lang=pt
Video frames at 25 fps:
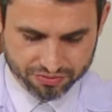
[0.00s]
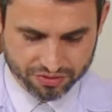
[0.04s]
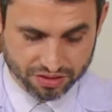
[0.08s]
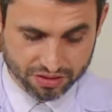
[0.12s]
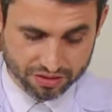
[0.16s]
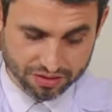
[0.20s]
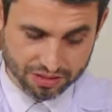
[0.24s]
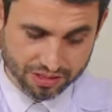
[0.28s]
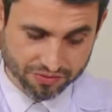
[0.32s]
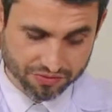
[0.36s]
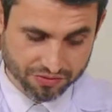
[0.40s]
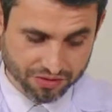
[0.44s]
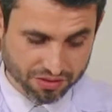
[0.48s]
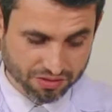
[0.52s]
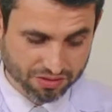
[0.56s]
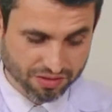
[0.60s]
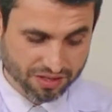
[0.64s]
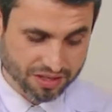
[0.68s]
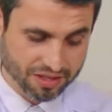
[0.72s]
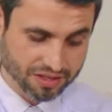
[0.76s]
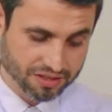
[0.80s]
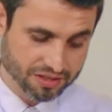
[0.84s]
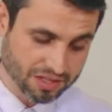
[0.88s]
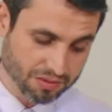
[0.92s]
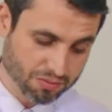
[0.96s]
vocês já viram
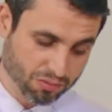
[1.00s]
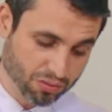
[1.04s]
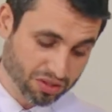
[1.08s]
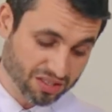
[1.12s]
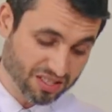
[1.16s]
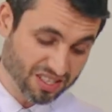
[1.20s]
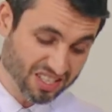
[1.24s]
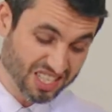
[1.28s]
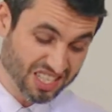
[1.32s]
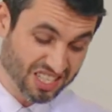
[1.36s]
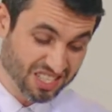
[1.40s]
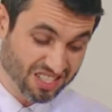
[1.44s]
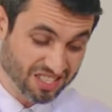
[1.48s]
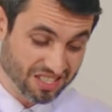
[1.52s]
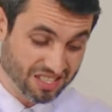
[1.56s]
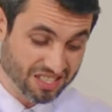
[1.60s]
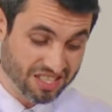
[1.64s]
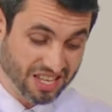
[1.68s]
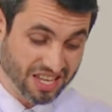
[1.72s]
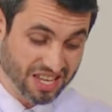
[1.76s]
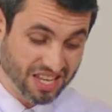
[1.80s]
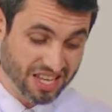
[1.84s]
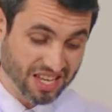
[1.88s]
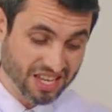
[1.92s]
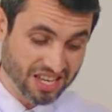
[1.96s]
que ele tem muita
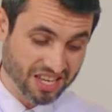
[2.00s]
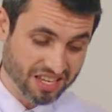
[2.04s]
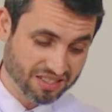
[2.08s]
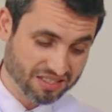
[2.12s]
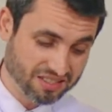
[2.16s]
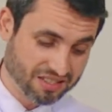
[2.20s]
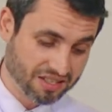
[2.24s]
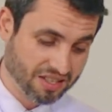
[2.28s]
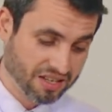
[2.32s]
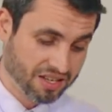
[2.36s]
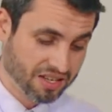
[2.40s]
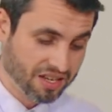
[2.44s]
rigidez,